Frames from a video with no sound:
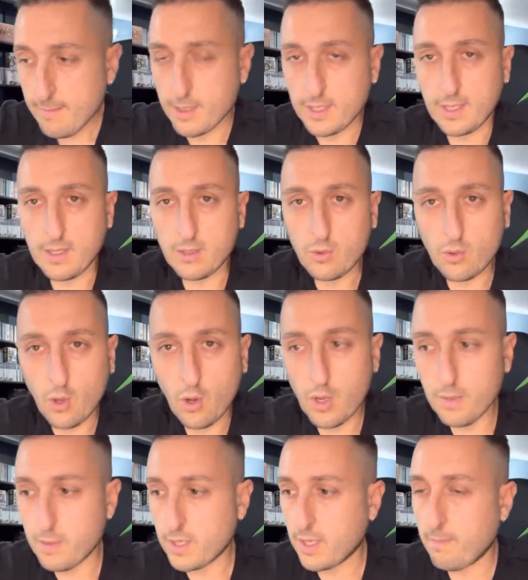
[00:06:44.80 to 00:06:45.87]
perché
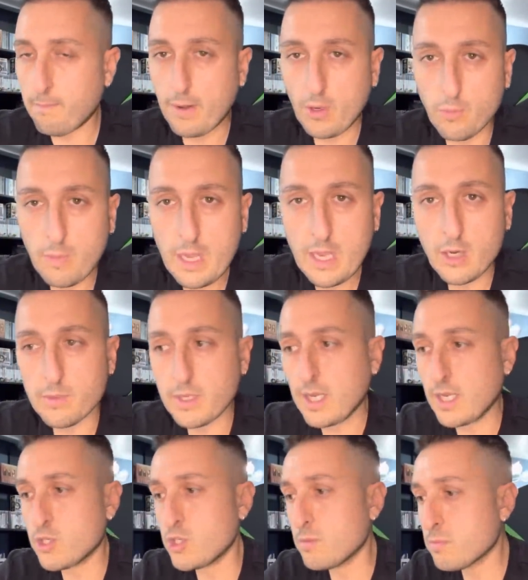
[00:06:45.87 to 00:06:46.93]
Toloi, perché Palomino,
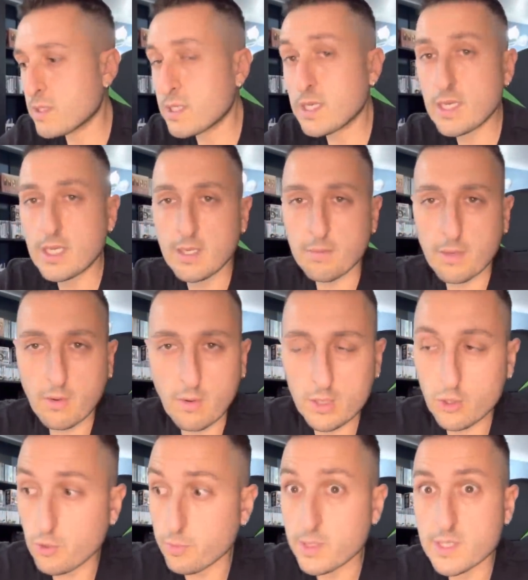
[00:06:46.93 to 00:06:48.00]
perché Jim City, per
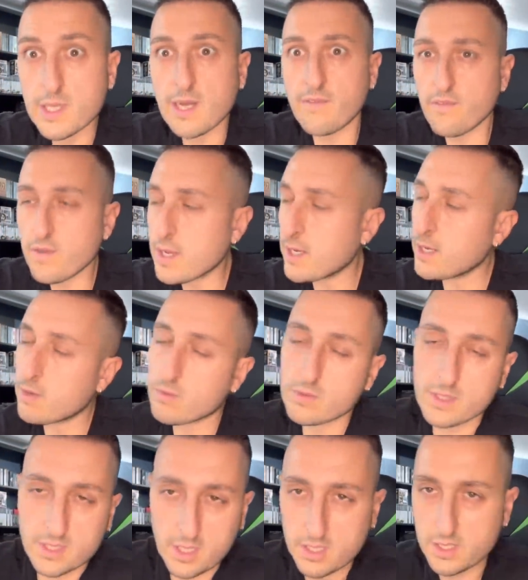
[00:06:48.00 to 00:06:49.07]
quanto poi Scalvini, non
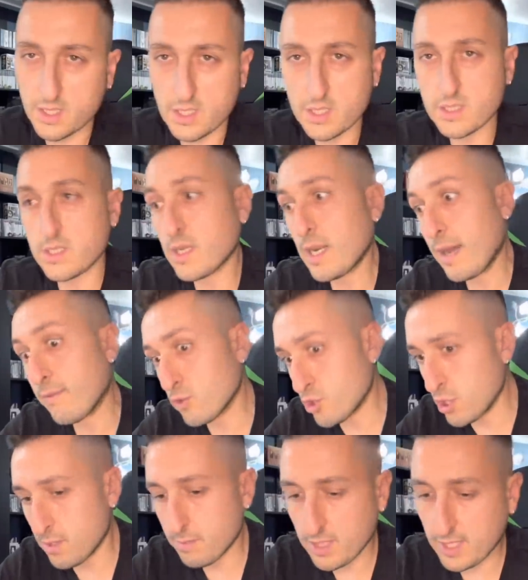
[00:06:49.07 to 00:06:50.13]
si sa se resterà,
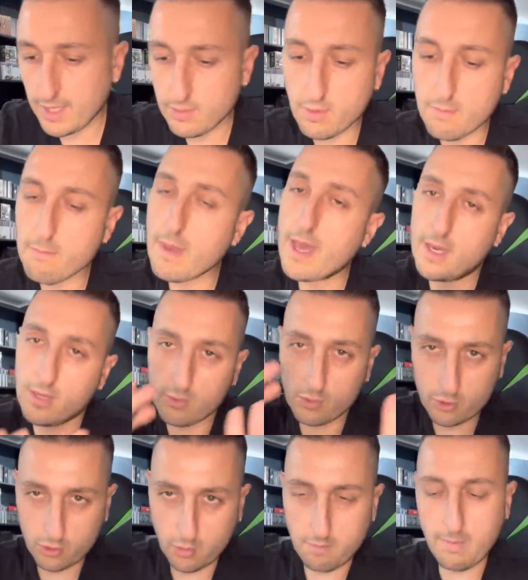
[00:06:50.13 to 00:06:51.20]
voci di mercato in merito,
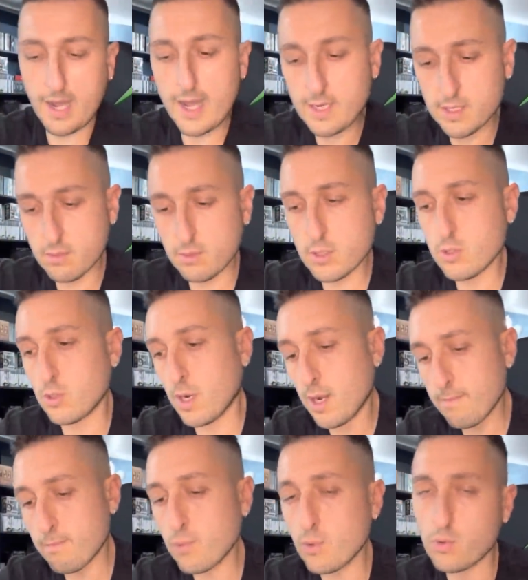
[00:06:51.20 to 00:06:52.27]
insomma è una situazione
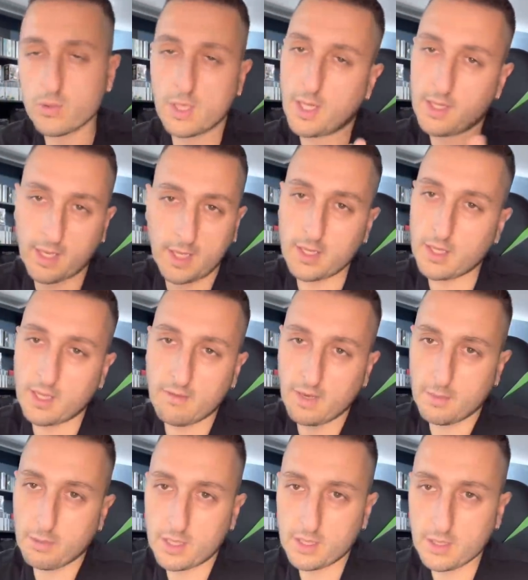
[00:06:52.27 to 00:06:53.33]
nebulosa, l'Atalanta deve
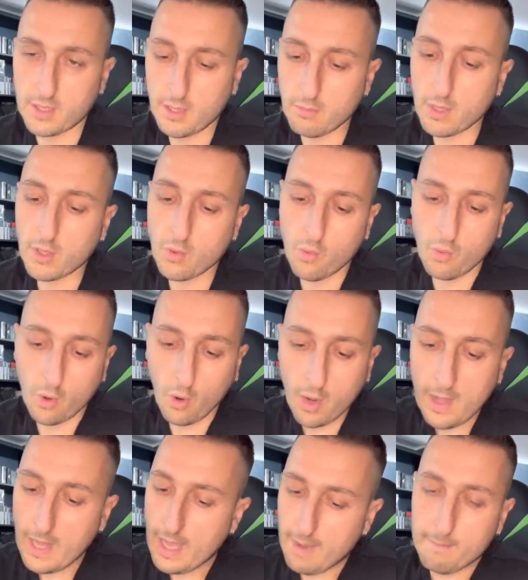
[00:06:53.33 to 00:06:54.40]
ripartire da qualcuno,
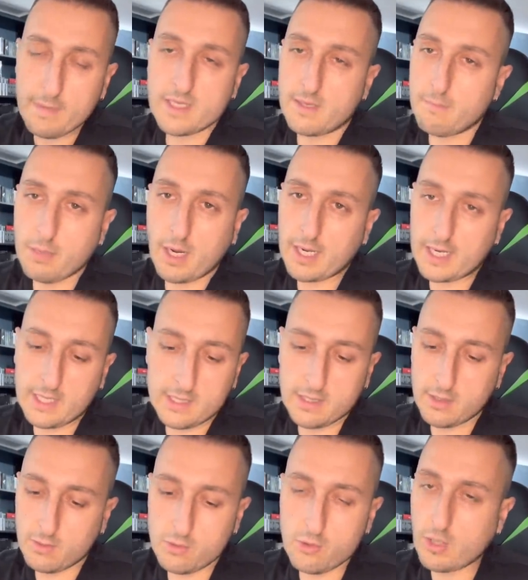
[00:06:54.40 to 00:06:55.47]
mi sembra il
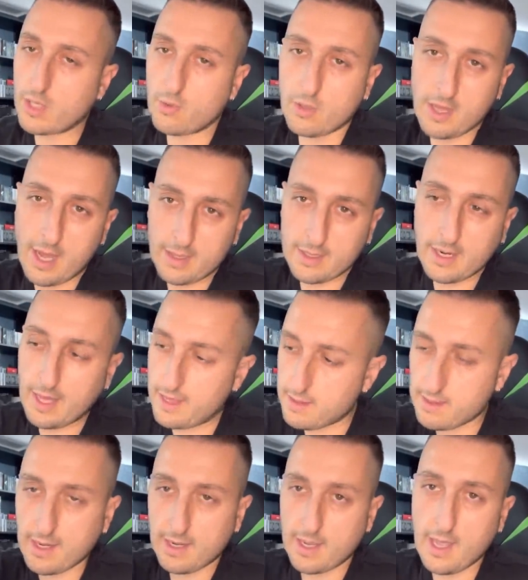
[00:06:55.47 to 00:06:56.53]
classico giocatore da
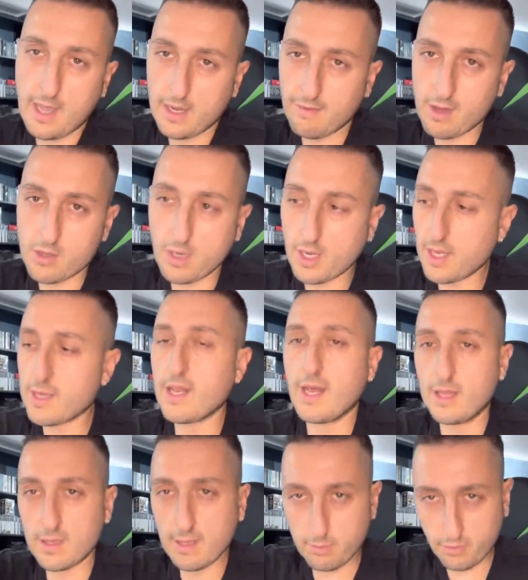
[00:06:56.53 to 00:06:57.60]
Atalanta che è arrivato
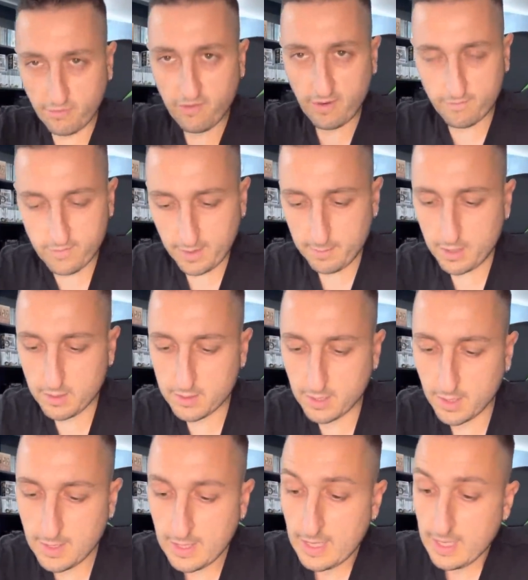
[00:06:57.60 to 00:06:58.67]
all'Atalanta Atalanta può fare
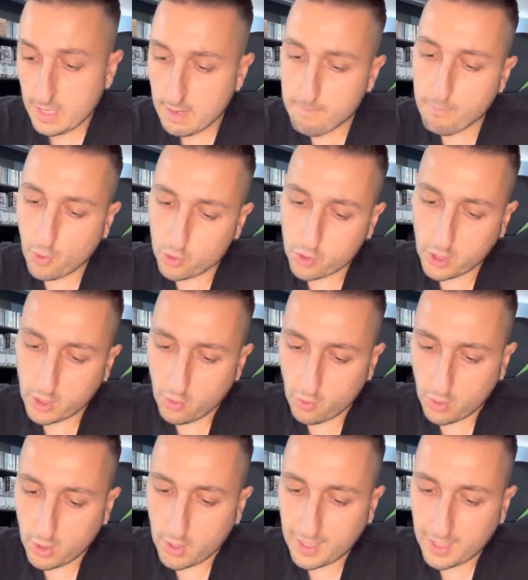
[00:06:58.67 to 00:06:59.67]
veramente i botti con